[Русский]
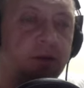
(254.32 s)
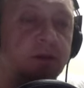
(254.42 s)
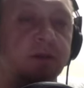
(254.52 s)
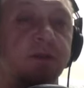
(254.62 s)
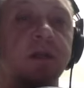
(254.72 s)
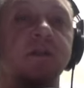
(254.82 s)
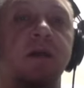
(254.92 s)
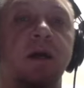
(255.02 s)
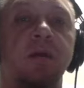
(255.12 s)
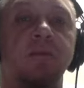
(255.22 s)
«Здесь
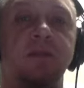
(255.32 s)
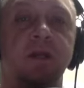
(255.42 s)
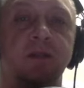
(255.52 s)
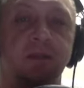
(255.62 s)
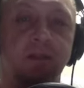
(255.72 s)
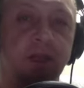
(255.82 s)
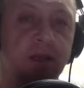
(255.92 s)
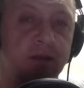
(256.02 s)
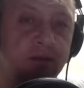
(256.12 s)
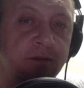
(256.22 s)
храм секты
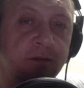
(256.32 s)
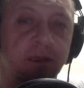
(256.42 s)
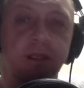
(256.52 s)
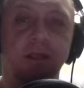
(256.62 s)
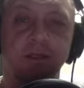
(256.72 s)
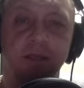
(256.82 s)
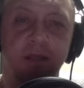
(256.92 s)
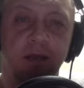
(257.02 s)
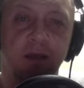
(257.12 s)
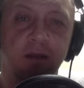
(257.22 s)
Дзен», — догадался
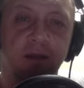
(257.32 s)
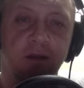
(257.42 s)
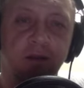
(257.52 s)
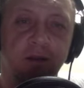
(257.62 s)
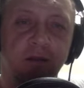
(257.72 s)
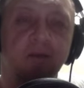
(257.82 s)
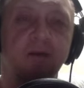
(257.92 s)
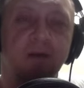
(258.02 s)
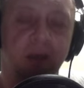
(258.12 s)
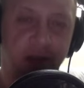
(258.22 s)
я.
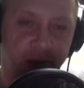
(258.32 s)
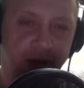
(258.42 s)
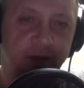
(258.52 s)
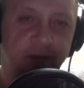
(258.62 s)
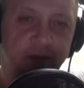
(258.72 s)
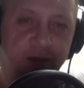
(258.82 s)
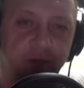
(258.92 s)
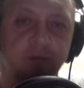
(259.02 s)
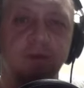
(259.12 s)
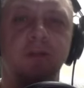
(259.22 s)
«Хай»,
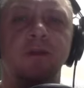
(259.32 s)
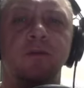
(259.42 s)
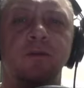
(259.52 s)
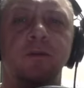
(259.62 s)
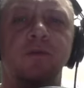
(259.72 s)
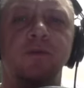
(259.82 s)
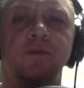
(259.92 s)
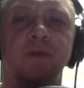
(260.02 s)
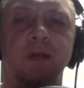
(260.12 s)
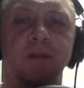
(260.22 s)
Утвердительно
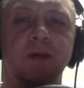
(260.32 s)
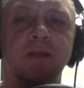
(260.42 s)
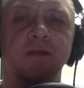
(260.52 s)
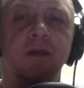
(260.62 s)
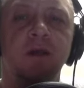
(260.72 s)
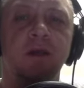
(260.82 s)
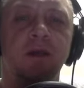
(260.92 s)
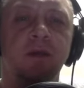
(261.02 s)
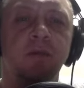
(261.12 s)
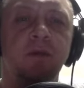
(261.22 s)
улыбнулся Камацу
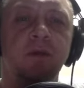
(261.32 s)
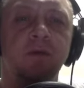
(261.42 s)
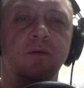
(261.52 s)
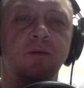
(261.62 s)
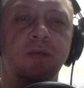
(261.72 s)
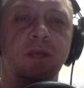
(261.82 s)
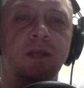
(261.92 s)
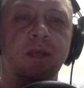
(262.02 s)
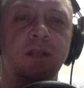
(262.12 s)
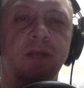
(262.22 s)
и мы,
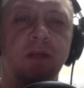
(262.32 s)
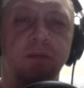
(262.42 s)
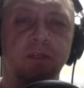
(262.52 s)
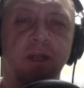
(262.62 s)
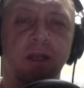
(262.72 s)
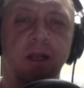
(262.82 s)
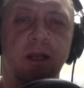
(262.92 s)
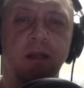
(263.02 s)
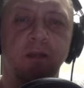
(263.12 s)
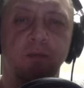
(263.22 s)
ускоряя шаг,
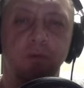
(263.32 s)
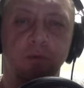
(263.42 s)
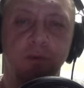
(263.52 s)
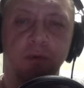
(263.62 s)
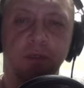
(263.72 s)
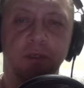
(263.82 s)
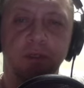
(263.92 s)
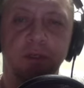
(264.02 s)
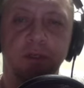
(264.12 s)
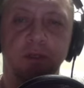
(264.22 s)
пошагали по
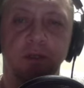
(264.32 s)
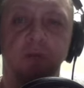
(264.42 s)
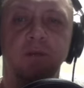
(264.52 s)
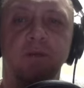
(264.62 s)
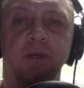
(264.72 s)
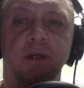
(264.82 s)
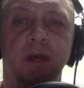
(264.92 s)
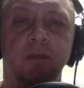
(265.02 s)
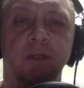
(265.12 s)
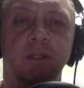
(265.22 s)
уложенной неровными
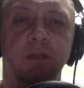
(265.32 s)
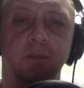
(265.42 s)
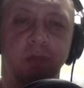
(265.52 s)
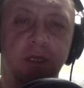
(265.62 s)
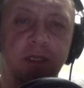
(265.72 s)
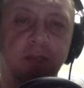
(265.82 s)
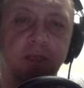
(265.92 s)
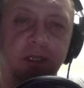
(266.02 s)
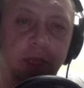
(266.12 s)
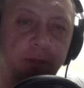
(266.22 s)
каменными
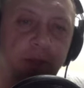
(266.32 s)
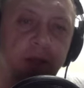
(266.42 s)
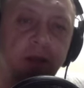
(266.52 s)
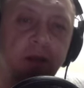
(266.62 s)
плитами тропе